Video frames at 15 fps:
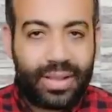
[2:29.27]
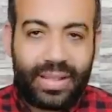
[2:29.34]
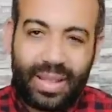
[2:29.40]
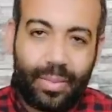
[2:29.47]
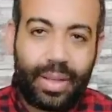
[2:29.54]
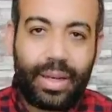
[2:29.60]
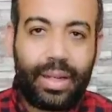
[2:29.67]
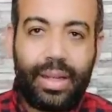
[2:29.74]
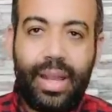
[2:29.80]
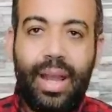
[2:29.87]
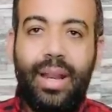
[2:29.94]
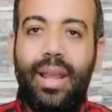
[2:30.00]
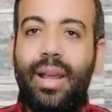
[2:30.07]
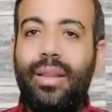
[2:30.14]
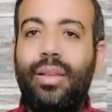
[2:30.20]
الزمالك
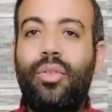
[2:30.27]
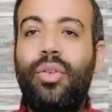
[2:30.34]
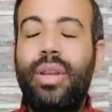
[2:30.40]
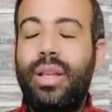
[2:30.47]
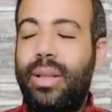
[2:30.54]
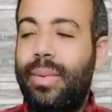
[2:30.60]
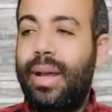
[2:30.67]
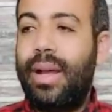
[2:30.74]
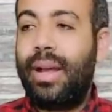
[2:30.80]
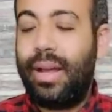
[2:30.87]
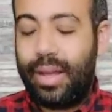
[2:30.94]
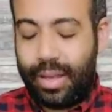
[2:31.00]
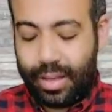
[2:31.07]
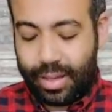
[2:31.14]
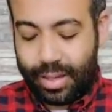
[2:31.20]
يعني ادي كل ده
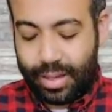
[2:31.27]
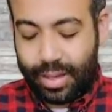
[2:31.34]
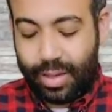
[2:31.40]
بقى